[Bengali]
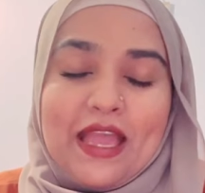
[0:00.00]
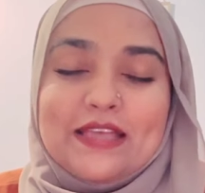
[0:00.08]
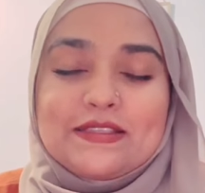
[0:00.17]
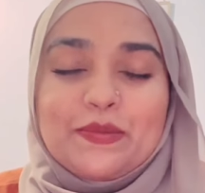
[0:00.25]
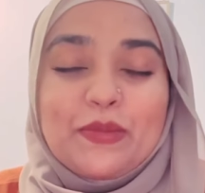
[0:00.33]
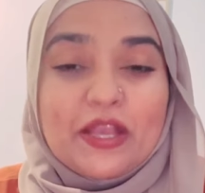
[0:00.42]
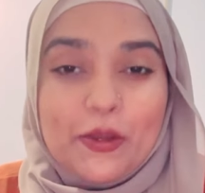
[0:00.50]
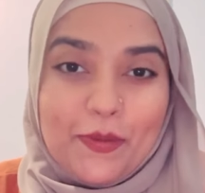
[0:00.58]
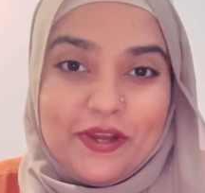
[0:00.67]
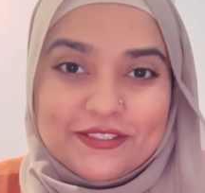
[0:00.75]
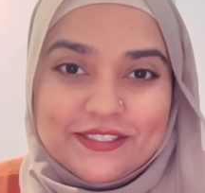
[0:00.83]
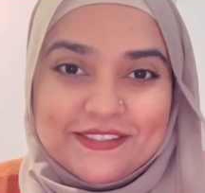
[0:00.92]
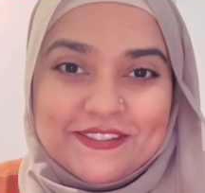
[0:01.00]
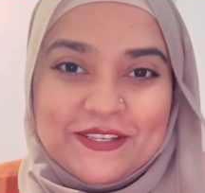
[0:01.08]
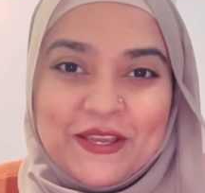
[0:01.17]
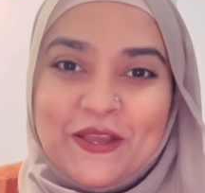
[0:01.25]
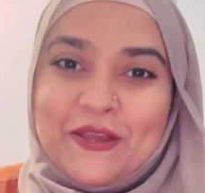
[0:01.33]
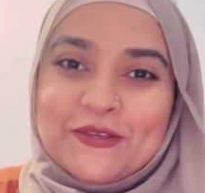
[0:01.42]
অ্যাজ আ মেকআপ আর্টিস্ট
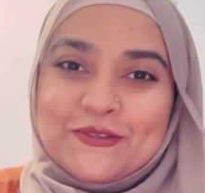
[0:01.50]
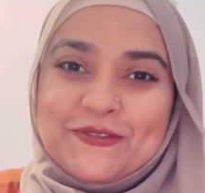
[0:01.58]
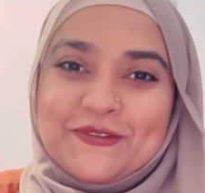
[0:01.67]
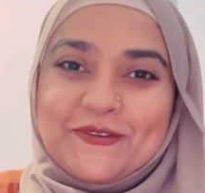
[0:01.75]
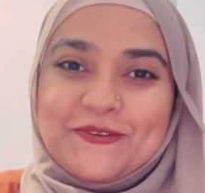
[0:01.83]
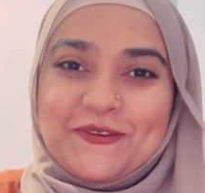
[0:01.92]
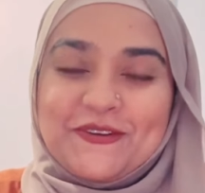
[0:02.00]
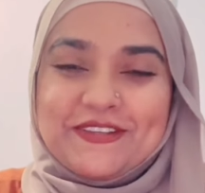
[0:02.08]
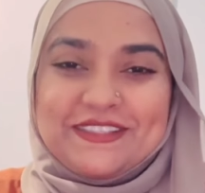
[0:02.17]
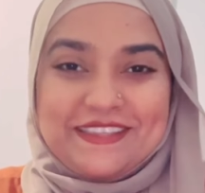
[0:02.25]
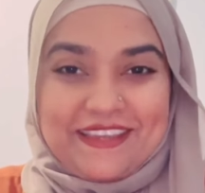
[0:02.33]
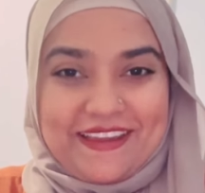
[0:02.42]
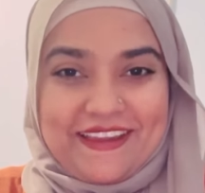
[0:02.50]
সো জি